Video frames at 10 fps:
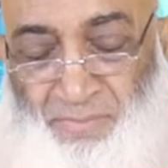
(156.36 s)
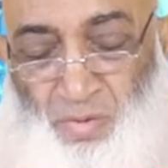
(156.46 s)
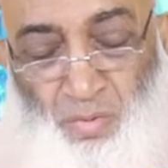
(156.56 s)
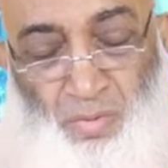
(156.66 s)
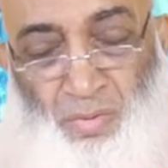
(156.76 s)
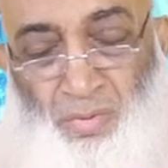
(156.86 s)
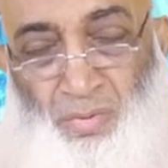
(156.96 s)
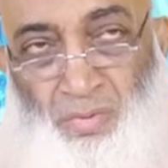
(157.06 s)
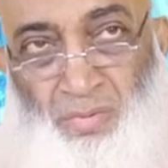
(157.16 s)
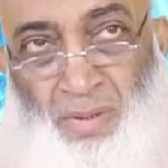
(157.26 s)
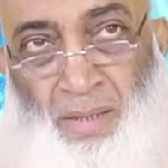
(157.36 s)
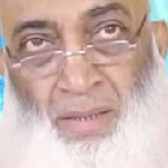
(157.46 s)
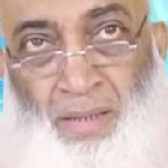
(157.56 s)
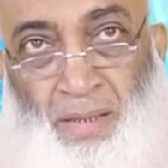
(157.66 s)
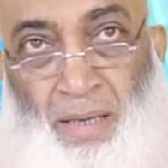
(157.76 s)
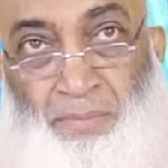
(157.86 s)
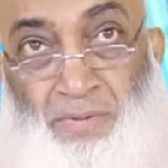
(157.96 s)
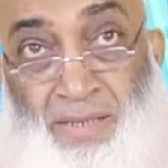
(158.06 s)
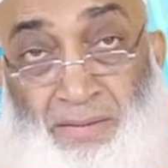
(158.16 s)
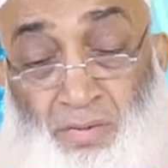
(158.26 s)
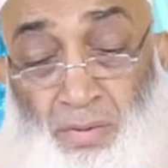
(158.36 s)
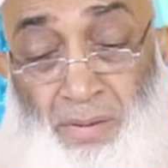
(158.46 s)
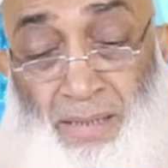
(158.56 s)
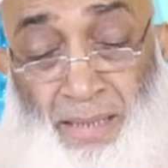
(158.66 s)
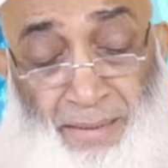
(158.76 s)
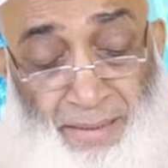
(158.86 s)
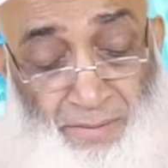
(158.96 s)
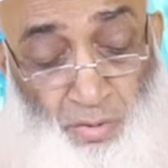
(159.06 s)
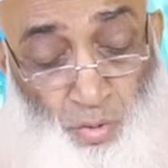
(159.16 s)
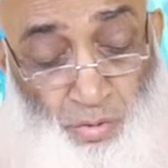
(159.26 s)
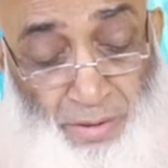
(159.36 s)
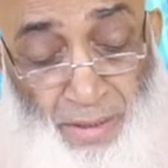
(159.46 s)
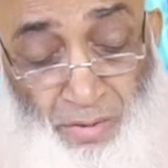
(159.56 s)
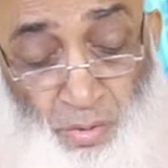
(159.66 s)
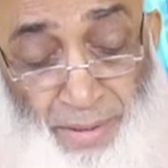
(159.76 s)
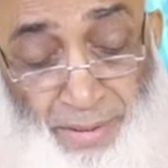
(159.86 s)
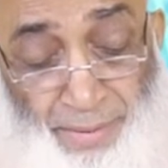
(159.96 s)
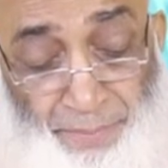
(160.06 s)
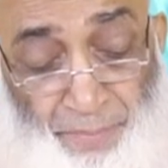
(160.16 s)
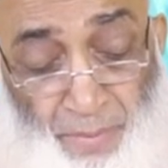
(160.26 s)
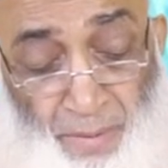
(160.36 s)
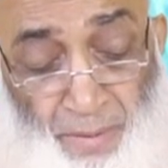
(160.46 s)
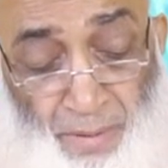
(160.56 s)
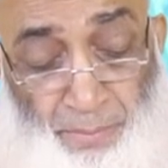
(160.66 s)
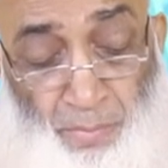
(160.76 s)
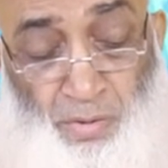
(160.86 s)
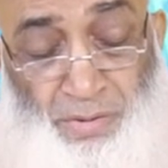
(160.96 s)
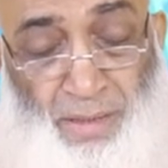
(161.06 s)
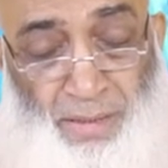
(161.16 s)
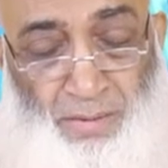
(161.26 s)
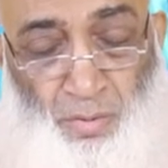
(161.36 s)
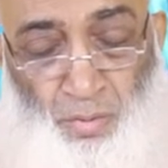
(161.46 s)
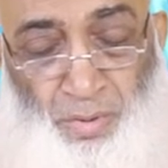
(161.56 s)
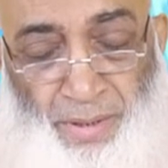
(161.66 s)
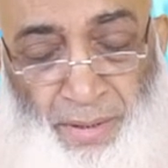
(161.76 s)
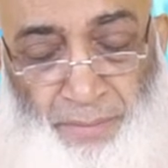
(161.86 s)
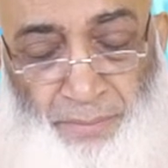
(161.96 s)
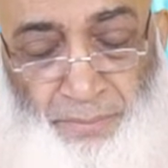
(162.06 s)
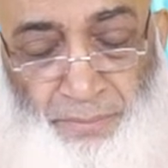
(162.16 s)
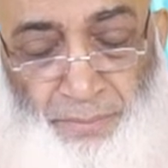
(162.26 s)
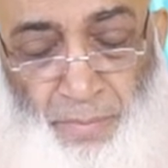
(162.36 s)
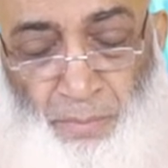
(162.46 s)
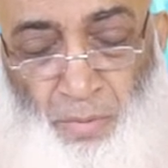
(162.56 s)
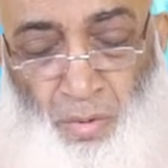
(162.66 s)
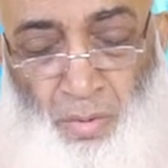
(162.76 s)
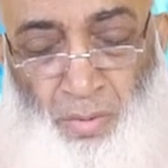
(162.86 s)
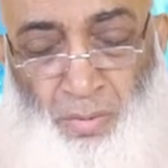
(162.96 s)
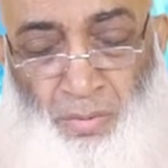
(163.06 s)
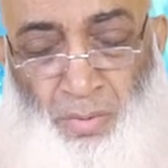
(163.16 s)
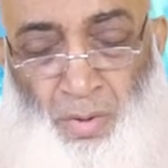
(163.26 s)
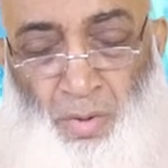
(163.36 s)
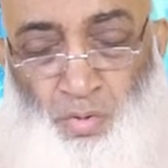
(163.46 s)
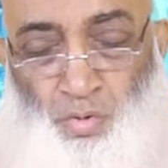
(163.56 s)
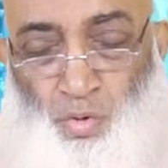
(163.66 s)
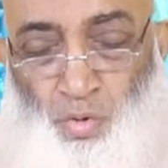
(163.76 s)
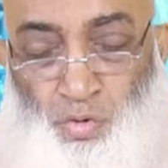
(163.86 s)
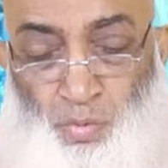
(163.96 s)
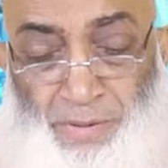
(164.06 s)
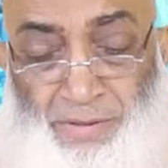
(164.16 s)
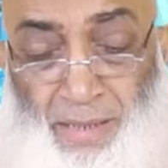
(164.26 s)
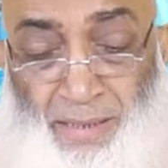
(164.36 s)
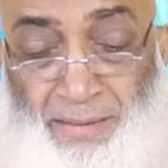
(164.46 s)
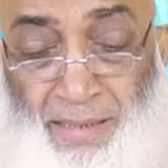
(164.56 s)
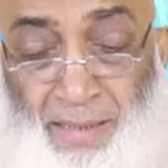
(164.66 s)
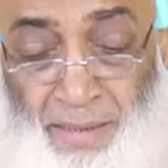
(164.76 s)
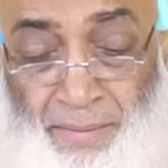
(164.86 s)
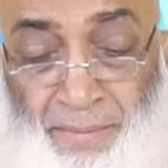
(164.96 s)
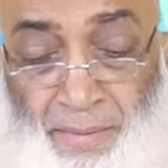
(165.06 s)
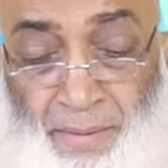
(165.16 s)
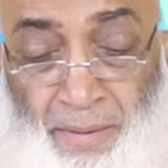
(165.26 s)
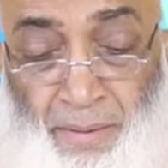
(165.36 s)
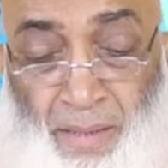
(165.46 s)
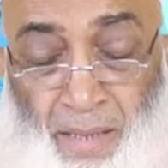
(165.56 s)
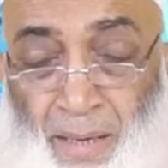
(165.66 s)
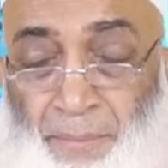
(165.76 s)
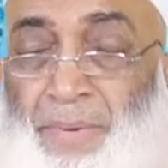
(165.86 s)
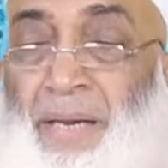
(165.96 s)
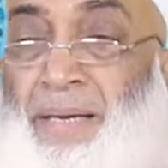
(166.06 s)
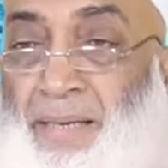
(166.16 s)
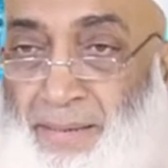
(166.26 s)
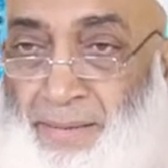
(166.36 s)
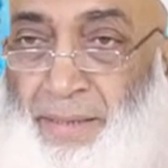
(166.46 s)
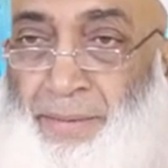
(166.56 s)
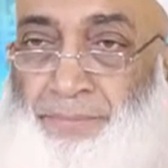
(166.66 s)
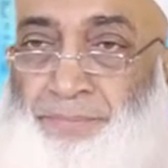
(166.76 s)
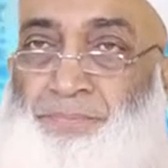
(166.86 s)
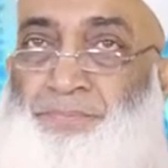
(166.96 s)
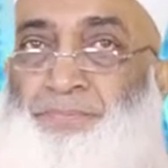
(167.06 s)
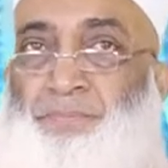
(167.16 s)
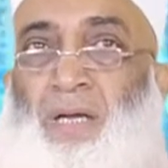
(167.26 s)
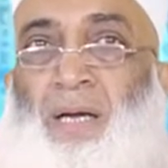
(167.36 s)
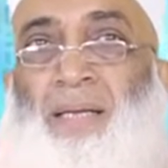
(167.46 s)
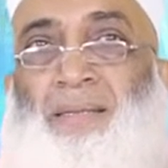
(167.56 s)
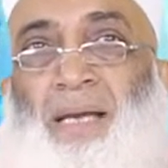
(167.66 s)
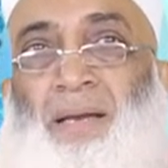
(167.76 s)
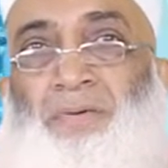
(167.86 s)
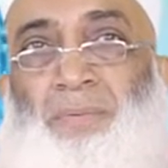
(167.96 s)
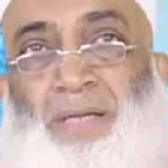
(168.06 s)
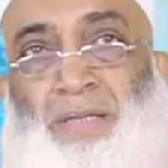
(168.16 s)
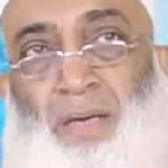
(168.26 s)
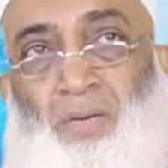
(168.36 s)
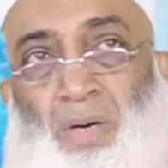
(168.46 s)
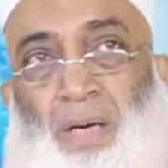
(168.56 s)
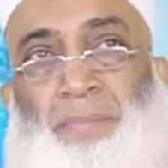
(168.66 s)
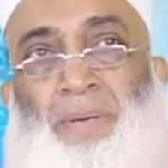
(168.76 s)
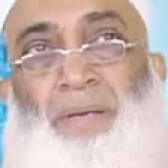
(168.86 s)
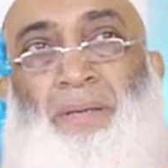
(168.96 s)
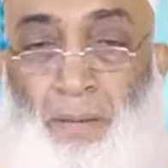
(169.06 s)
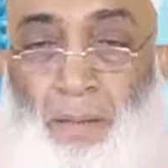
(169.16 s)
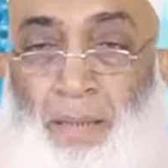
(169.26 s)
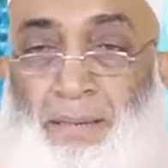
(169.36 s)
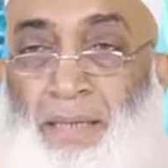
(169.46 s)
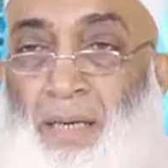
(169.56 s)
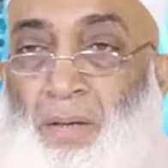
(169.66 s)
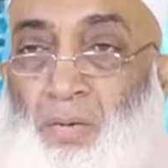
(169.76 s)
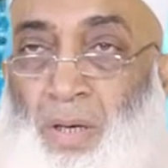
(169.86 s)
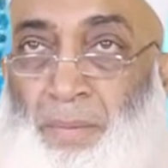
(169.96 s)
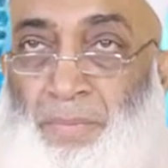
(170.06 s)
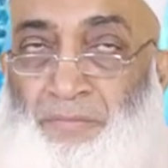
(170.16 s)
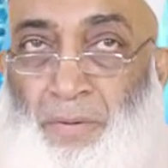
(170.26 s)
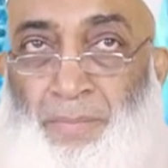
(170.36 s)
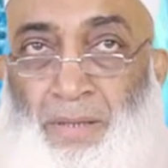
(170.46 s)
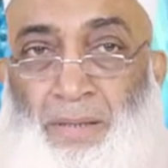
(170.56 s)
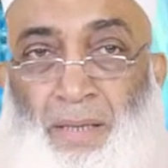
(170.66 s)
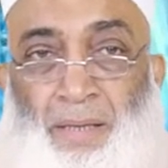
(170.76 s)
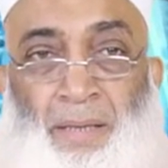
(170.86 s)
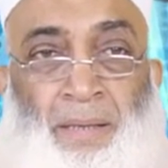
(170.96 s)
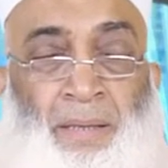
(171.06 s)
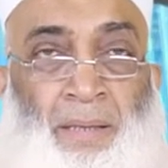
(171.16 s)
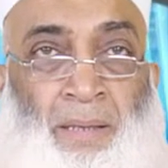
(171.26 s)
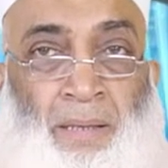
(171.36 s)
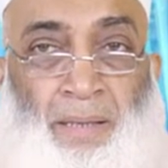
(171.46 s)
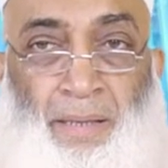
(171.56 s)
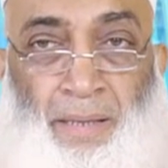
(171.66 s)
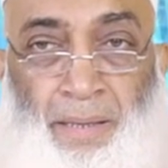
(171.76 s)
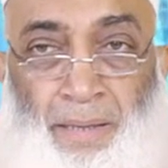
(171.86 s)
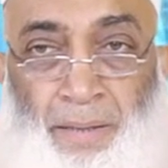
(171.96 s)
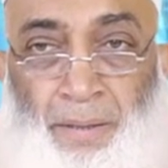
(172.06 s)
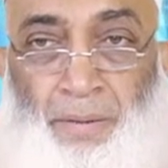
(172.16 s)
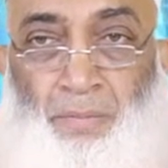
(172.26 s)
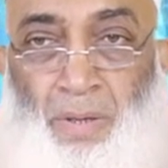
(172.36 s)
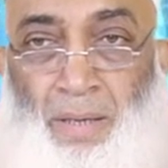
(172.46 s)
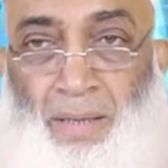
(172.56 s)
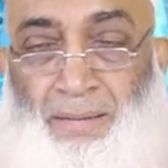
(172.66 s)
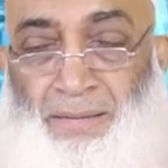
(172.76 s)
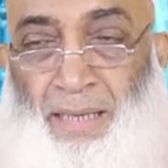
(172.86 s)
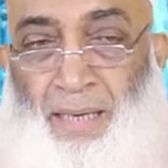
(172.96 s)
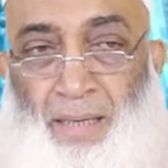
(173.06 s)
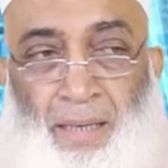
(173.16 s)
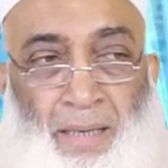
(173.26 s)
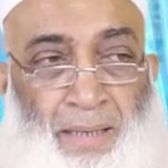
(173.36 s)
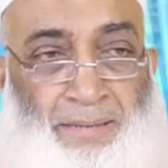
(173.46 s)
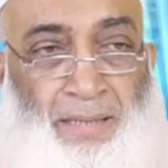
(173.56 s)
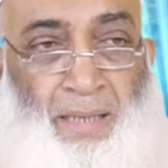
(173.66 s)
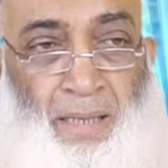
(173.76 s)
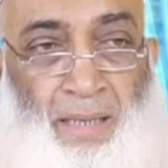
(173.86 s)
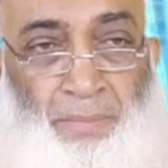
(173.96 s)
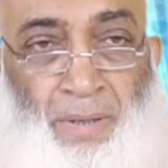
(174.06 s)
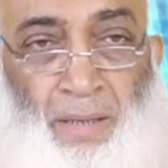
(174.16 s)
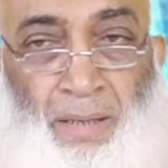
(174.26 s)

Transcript: तो अब ये देखें ये सोचना जो है ये बहुत ज़्यादा ज़रूरी है हम लोग सोच और विचार से काम नहीं लेते अल्लाह ताला फरमाते हैं कुरान में अल्लाह ताला कुरान में फरमाते हैं कि जरा ज़राना ले जहन्नमा